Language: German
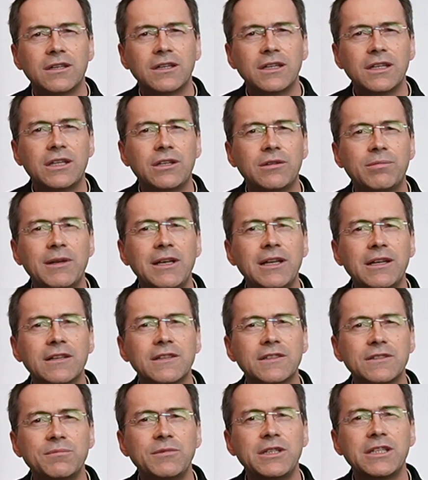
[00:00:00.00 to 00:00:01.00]
Ich will,
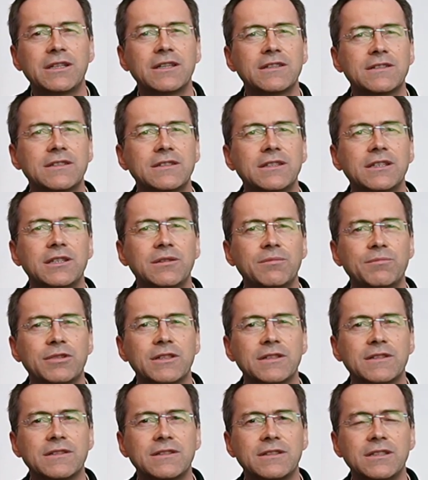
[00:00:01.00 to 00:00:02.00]
dass mir das nicht
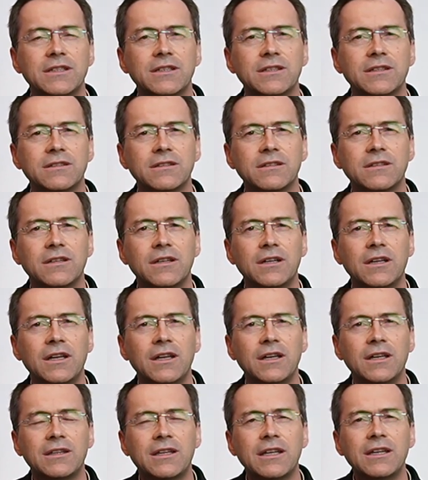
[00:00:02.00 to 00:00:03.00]
passiert.
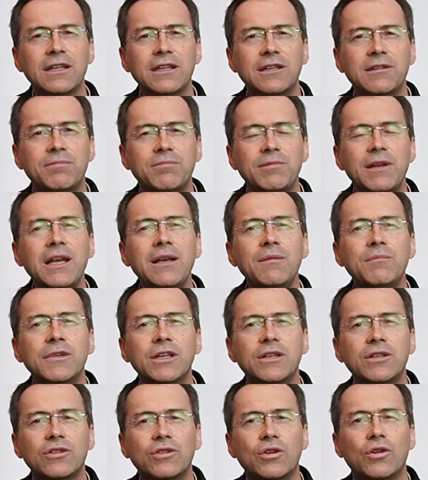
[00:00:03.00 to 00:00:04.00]
Denn ich will
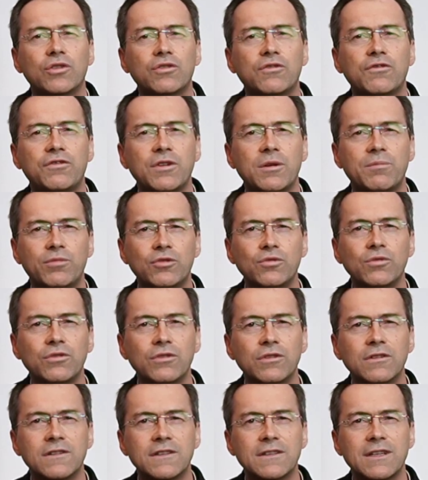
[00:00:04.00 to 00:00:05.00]
mit Gott
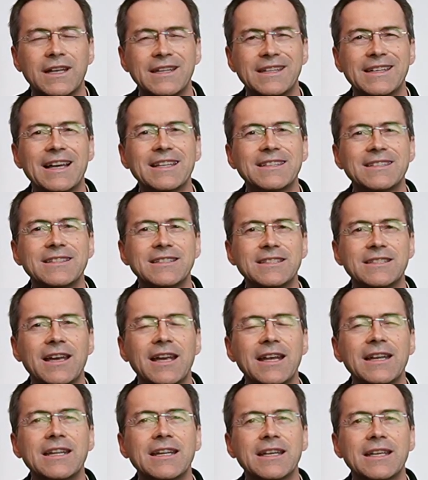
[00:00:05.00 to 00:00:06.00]
verbunden sein. Das ist
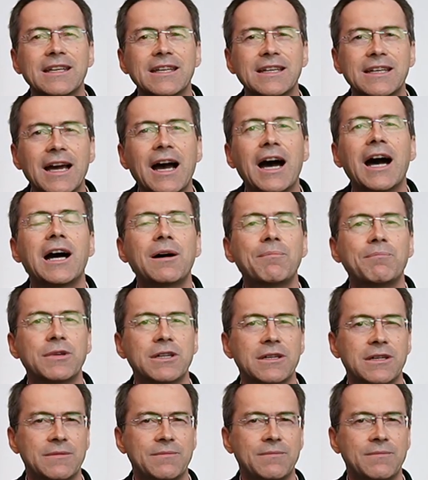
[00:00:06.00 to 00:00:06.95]
eine Gabe.